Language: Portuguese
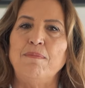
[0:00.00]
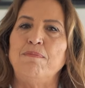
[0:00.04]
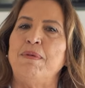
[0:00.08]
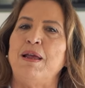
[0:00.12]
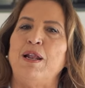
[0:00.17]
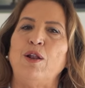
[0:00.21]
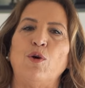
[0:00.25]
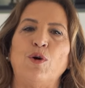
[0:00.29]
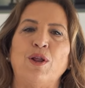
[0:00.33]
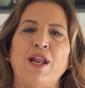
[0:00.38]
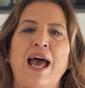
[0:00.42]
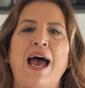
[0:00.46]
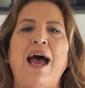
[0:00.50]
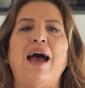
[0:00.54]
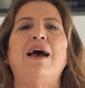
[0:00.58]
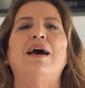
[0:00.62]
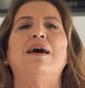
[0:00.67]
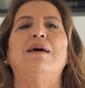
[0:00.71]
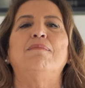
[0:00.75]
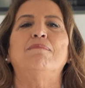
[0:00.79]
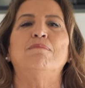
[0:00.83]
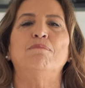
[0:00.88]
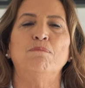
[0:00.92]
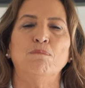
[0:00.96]
melhorar
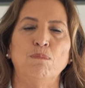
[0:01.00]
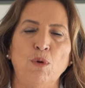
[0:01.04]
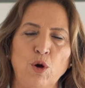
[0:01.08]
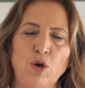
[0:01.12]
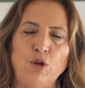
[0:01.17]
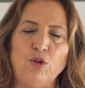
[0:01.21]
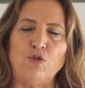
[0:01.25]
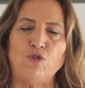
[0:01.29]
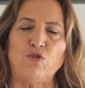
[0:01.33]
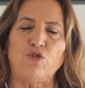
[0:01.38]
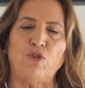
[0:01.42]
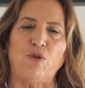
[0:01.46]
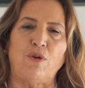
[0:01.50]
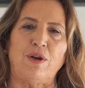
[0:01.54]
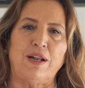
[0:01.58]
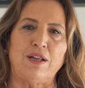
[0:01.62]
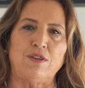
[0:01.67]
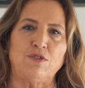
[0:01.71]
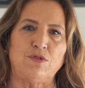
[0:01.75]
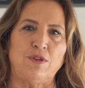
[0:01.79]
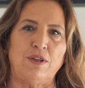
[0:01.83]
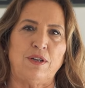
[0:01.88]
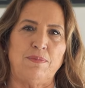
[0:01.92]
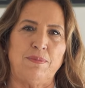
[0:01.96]
muito o seu
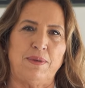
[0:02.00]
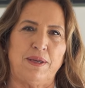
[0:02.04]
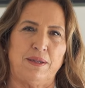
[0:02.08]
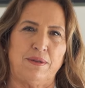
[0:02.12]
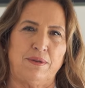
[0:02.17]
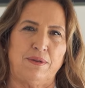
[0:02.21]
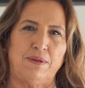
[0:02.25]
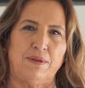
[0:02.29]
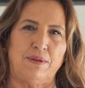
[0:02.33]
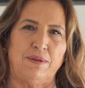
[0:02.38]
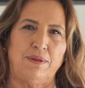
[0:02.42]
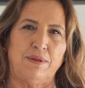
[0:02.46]
relacionamento.